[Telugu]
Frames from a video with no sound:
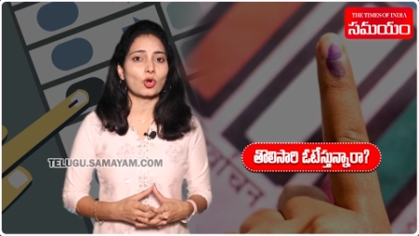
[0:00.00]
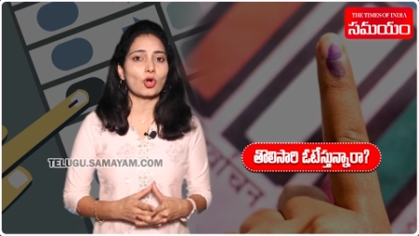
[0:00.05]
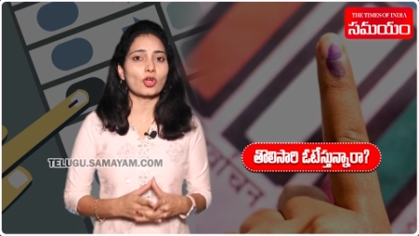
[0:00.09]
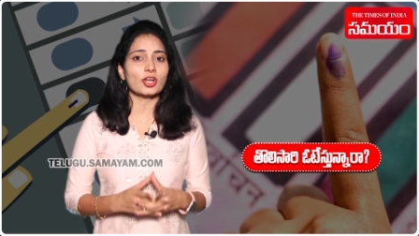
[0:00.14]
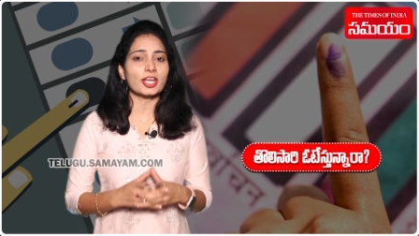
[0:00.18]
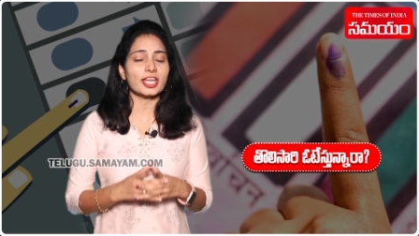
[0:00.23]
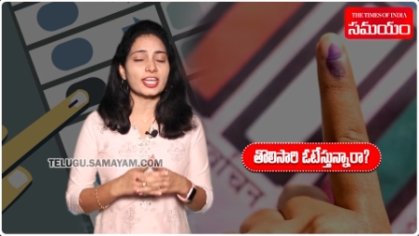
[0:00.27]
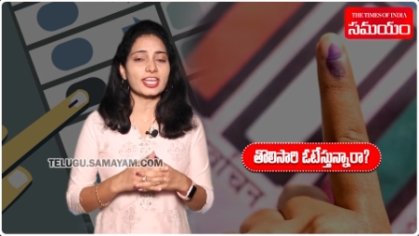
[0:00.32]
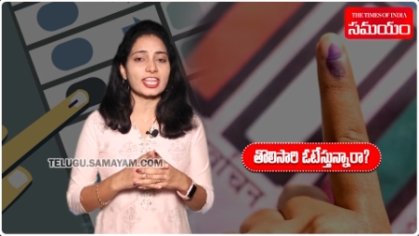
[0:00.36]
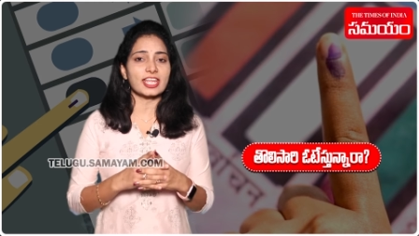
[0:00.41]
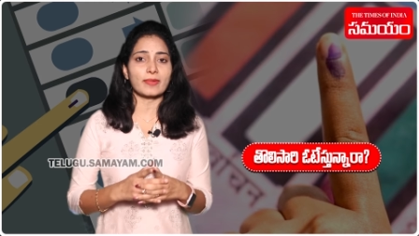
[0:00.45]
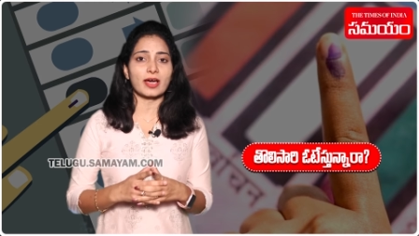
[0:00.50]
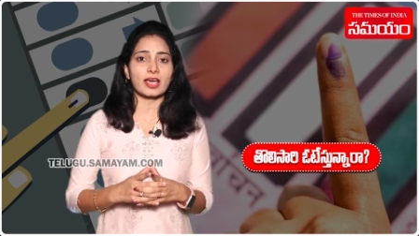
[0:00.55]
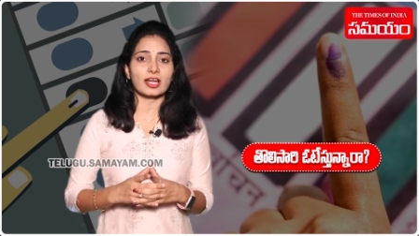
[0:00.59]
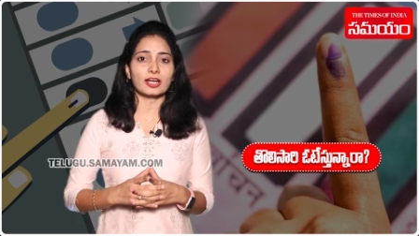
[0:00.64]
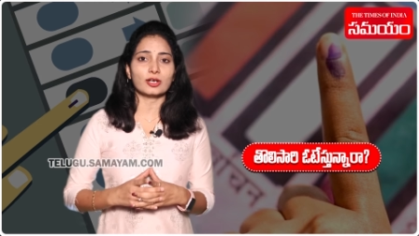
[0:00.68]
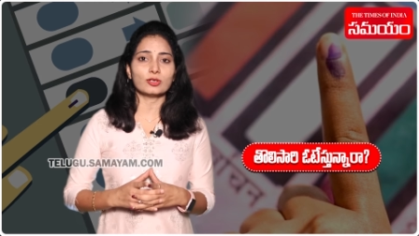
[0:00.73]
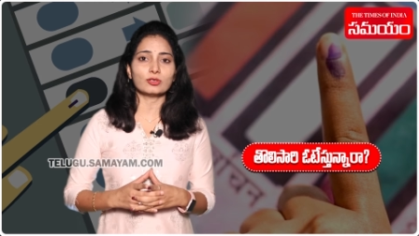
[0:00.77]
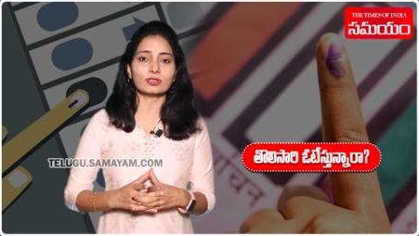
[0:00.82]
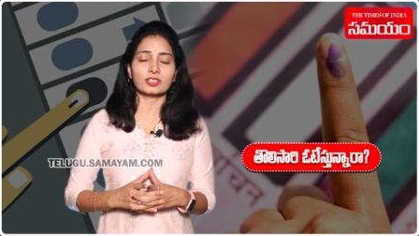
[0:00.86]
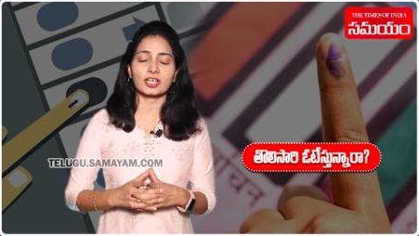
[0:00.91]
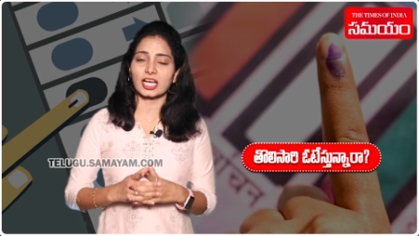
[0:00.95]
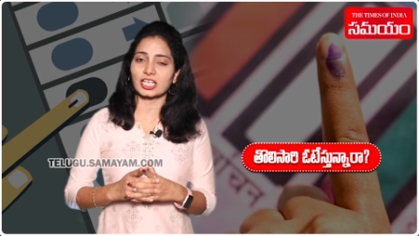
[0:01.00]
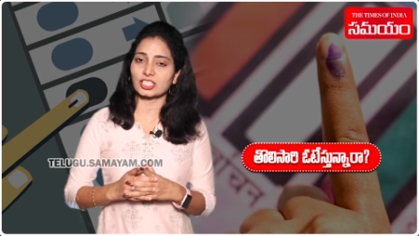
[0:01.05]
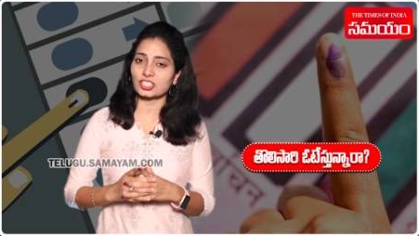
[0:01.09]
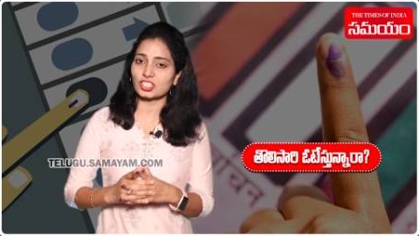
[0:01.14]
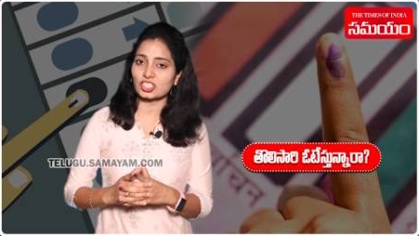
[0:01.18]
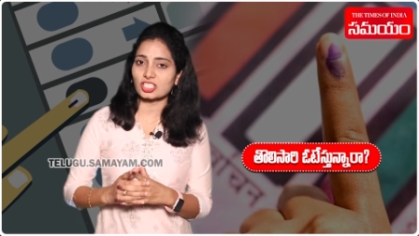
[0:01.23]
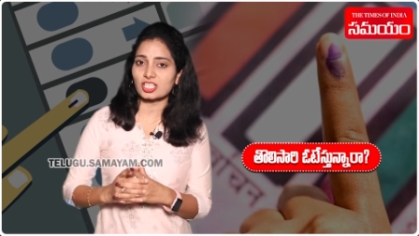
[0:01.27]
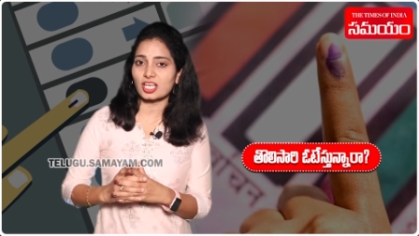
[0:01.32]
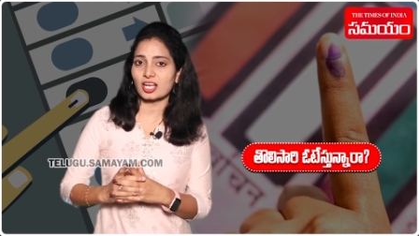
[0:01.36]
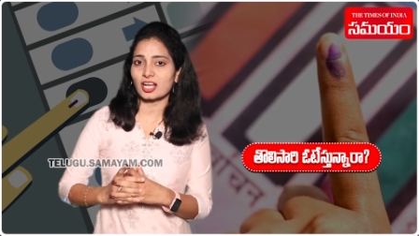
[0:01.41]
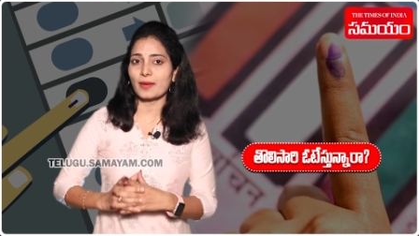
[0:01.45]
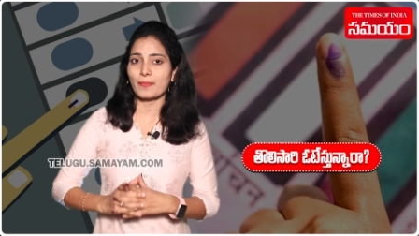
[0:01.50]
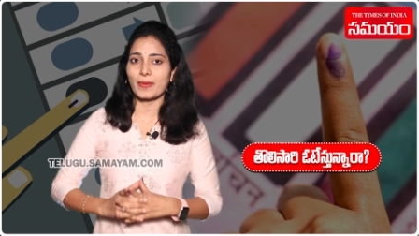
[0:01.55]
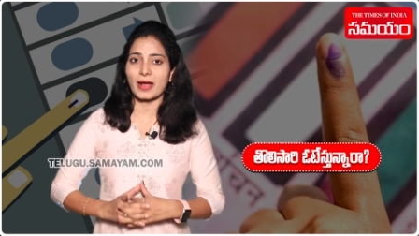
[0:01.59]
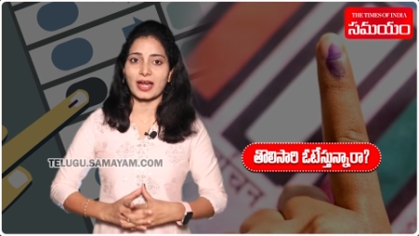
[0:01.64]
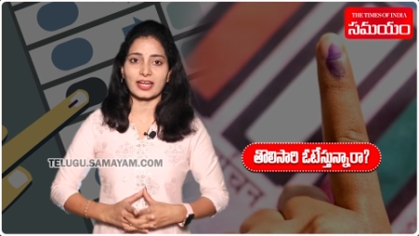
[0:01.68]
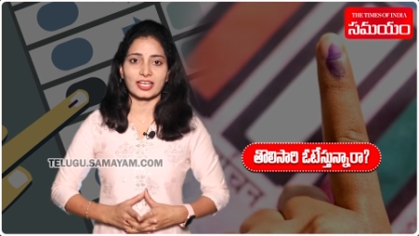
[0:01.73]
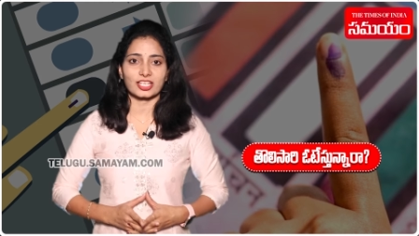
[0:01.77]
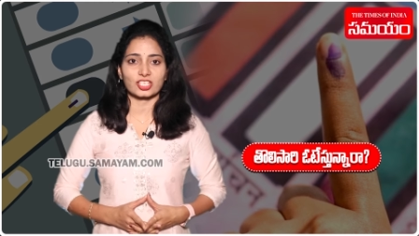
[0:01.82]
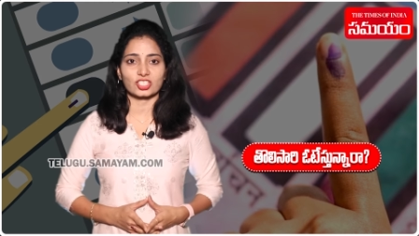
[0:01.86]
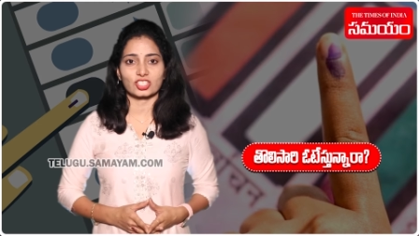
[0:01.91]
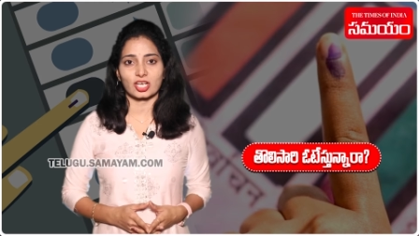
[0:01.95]
కొన్ని నియమాలను ఖచ్చితంగా
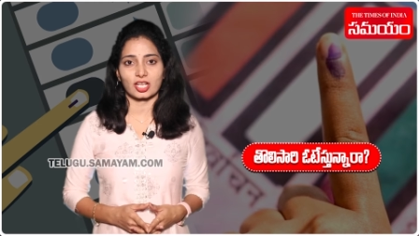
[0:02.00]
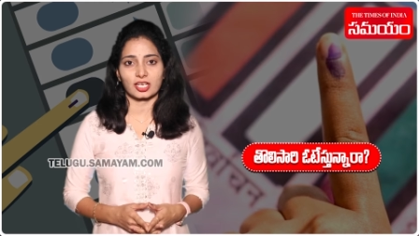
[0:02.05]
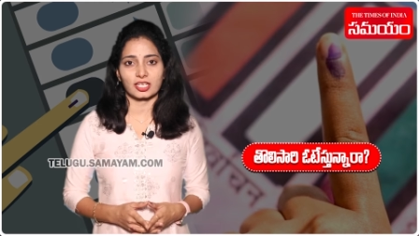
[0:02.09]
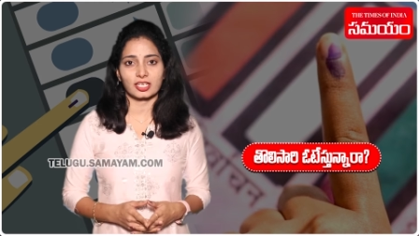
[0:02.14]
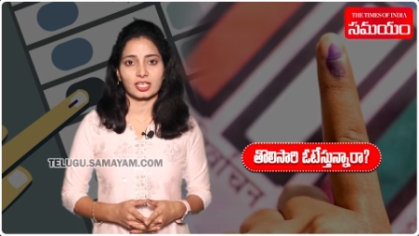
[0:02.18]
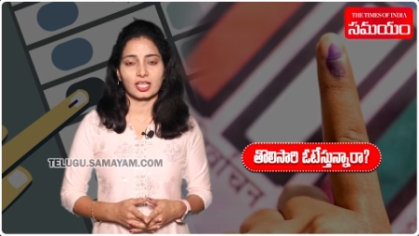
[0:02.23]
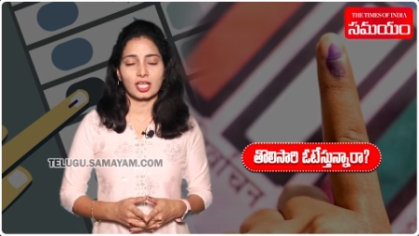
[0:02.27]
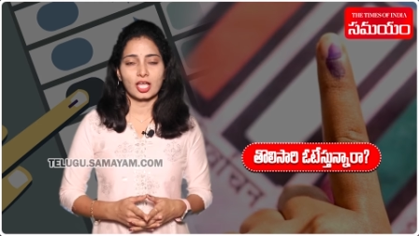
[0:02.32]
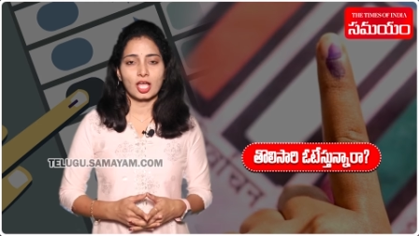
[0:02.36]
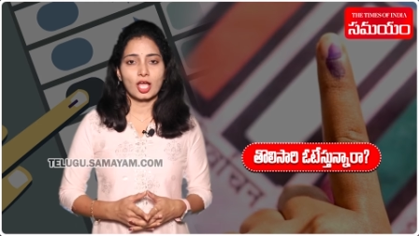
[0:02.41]
పాటించాలి